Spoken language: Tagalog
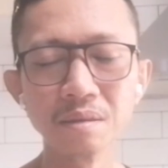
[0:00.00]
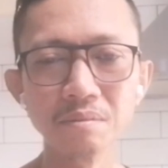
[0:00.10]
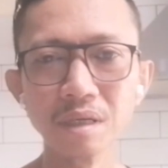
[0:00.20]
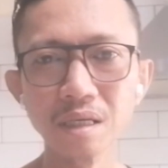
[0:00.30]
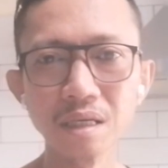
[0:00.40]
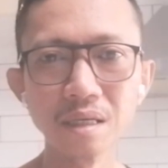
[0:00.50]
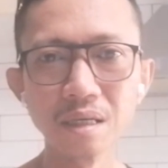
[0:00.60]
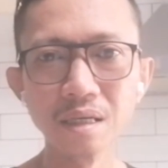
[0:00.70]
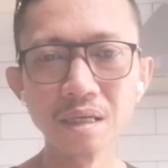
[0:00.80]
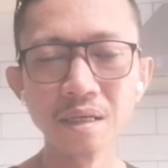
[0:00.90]
mga,
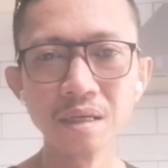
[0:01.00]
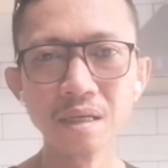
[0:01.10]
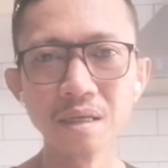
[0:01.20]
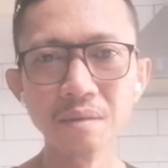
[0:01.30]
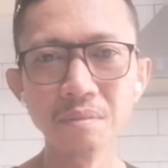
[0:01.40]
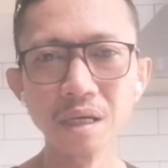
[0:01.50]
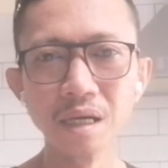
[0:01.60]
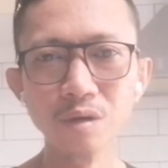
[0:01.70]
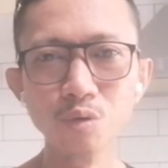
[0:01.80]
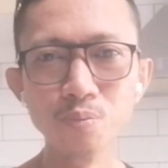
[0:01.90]

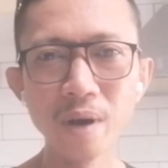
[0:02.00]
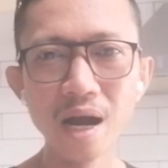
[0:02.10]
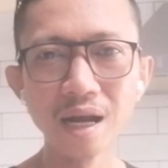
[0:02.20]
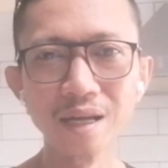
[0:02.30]
mga lupa,